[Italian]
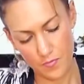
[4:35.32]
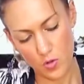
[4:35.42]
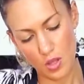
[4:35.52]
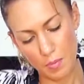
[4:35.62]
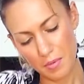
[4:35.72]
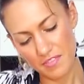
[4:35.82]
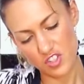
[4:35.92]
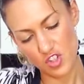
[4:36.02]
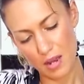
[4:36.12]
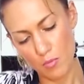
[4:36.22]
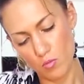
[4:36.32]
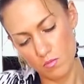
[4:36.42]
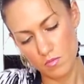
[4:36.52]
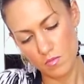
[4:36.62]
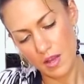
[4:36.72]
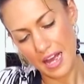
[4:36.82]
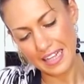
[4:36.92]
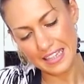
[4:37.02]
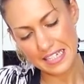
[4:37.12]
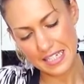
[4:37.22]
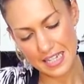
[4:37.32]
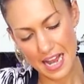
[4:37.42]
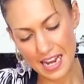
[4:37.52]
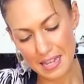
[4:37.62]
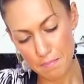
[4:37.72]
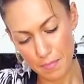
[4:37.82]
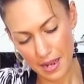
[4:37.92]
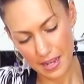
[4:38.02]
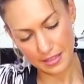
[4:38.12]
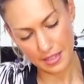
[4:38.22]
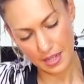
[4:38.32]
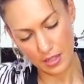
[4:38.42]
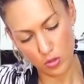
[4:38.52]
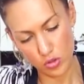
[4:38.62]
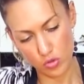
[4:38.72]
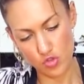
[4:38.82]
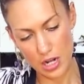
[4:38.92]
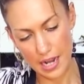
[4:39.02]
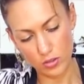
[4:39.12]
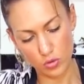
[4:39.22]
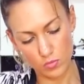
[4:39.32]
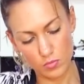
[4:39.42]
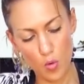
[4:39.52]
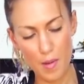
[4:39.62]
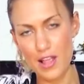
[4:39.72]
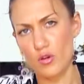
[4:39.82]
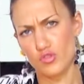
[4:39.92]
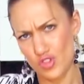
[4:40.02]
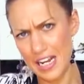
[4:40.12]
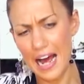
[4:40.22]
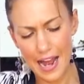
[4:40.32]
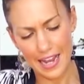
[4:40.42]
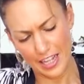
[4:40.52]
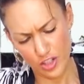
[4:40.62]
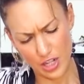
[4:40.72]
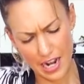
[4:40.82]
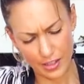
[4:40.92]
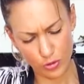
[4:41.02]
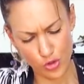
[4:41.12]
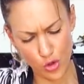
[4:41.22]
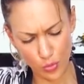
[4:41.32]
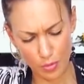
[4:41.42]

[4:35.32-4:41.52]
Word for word: Quindi prima facciamo addensare in parte il nostro gelato, o meglio gelare il gelato, gioco di